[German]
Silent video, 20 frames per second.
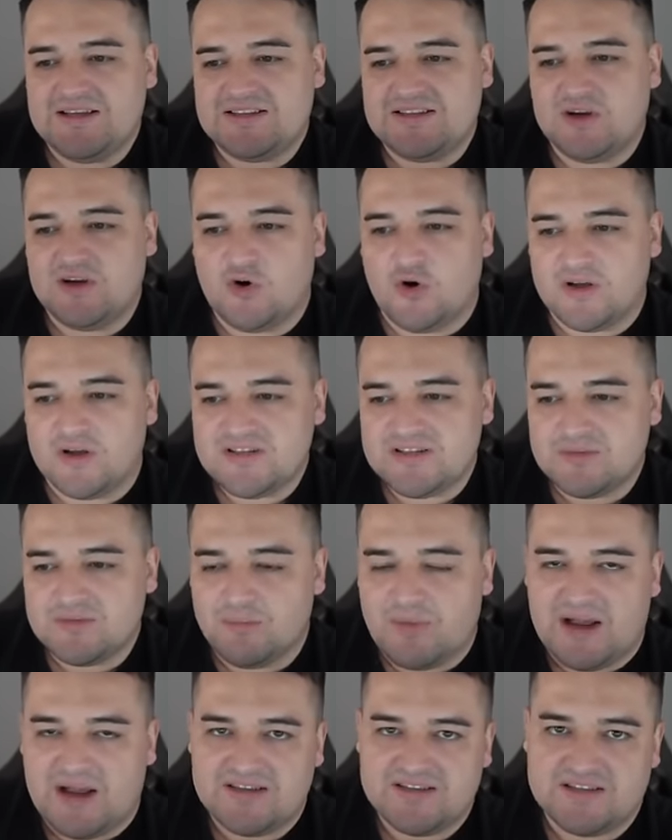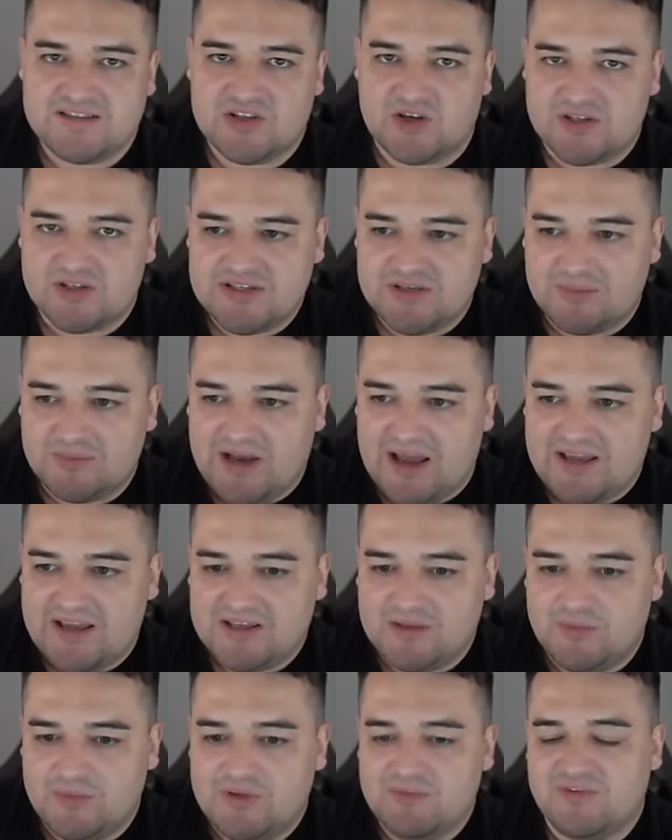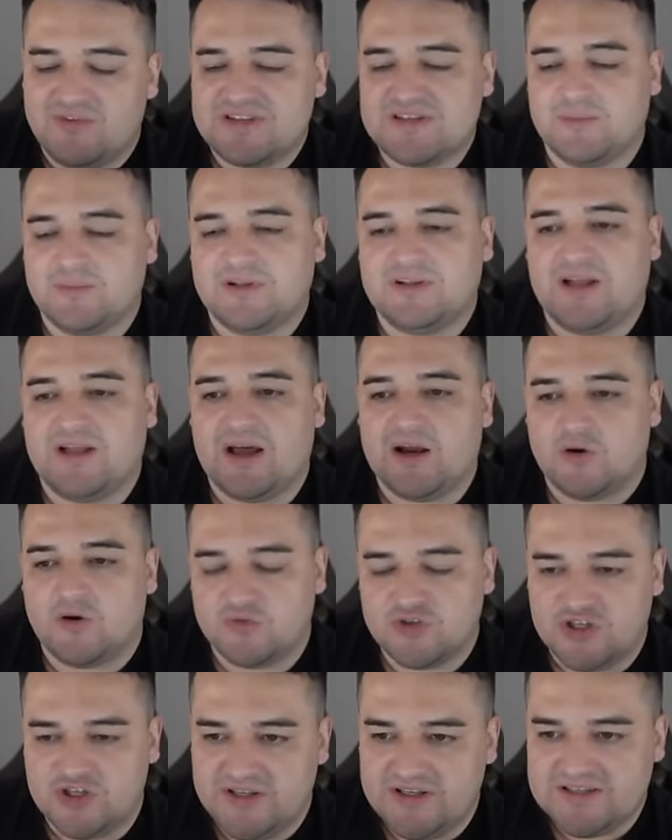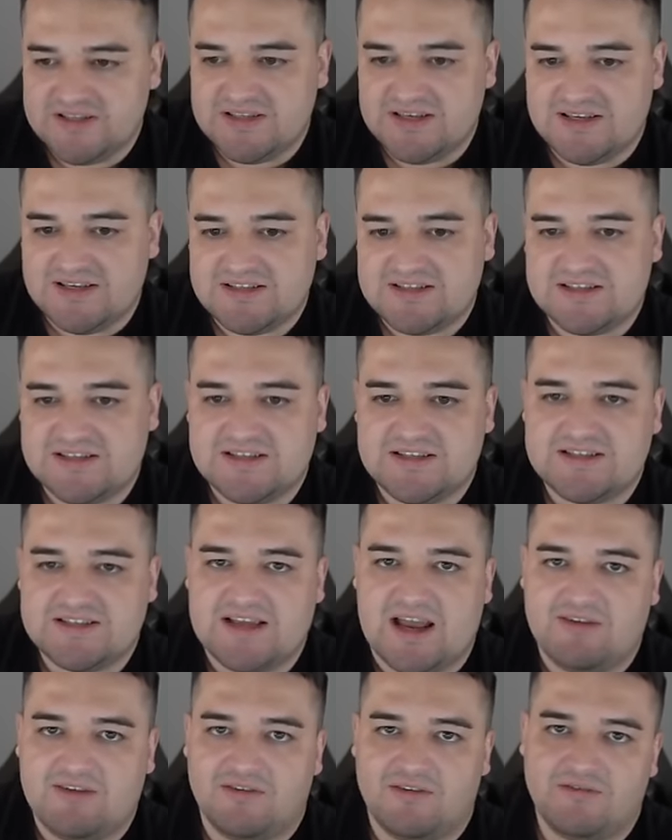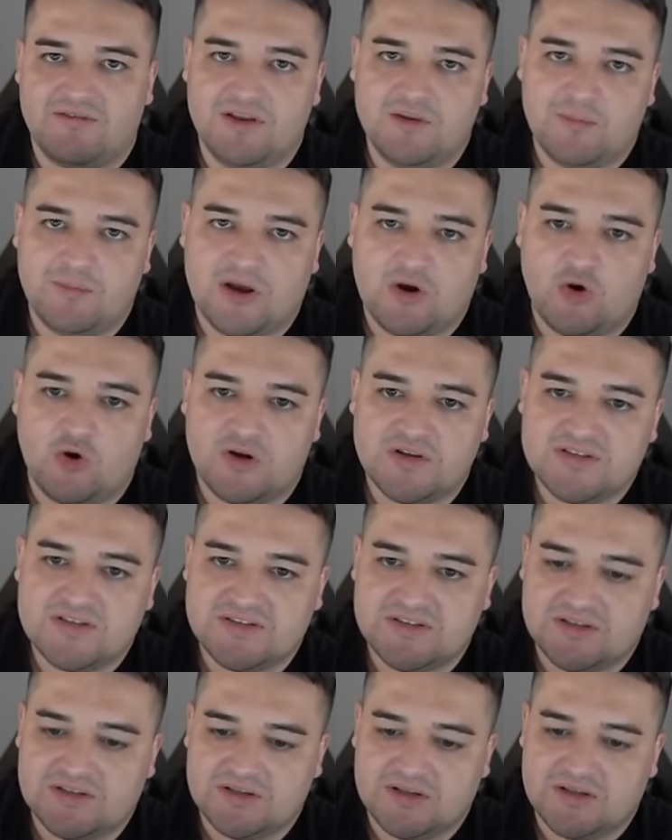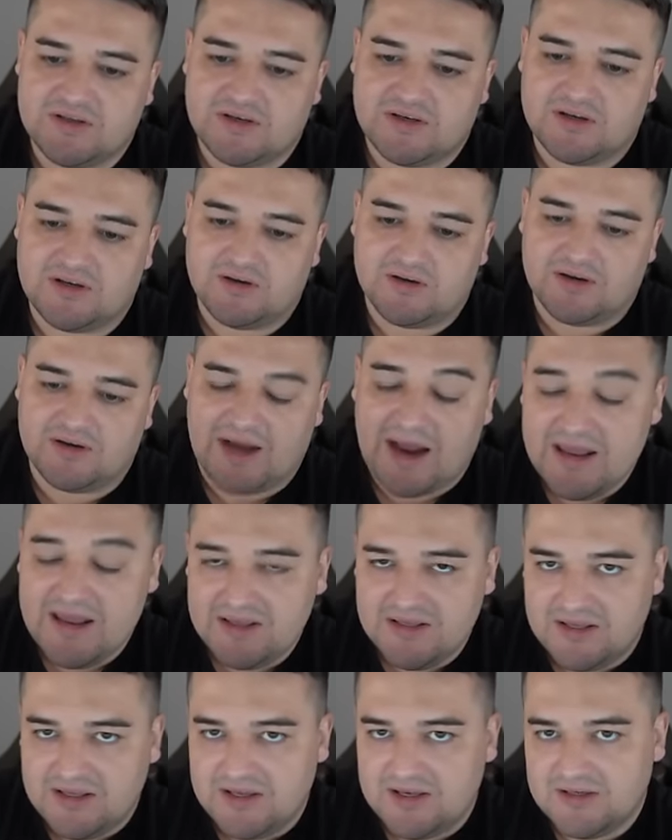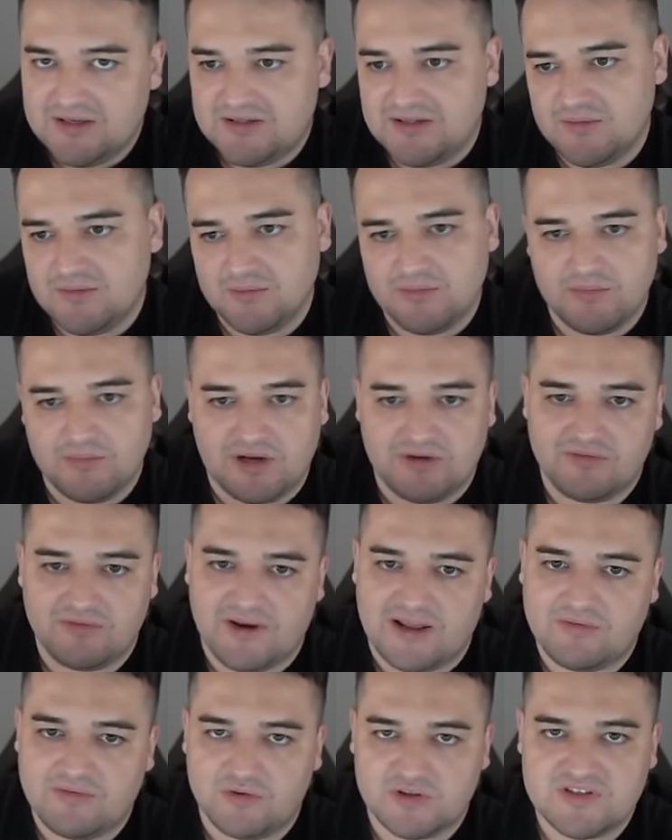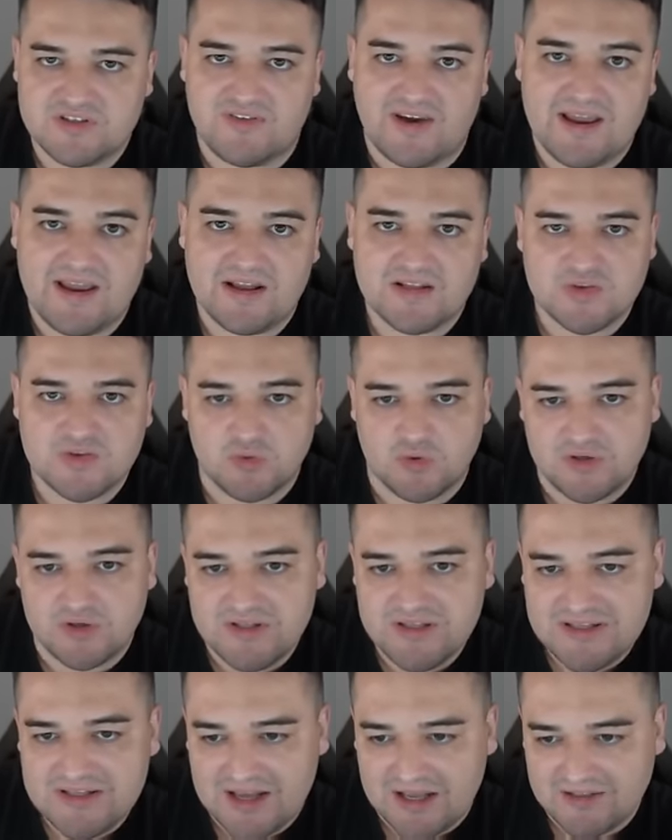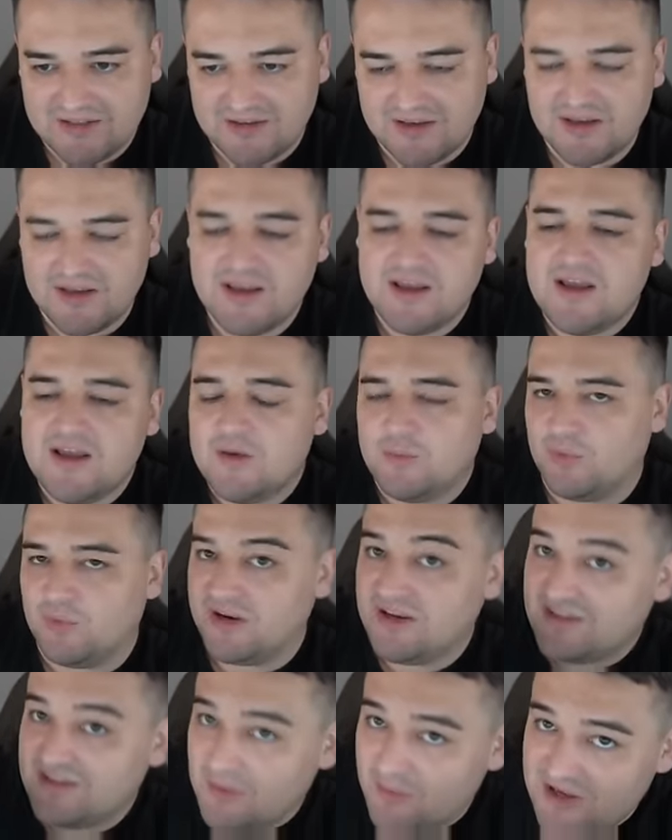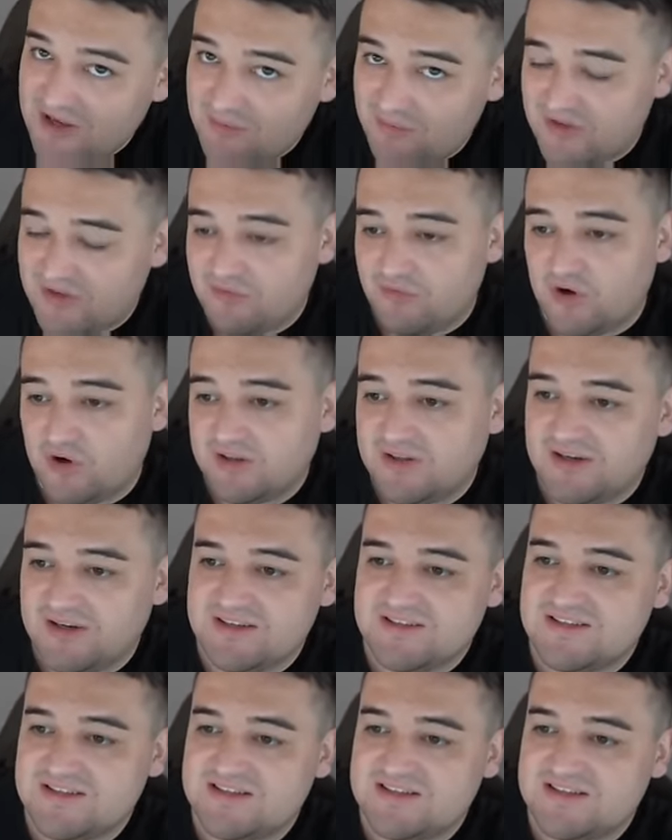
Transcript: ist die Kostenbasis trotzdem gleich geblieben, was aber darauf schließen lässt, dass jetzt einfach viel mehr Kosten äh, reingehen, die man vielleicht vor zwei Jahren so noch nicht hatte. Bringt aber eben den Vorteil,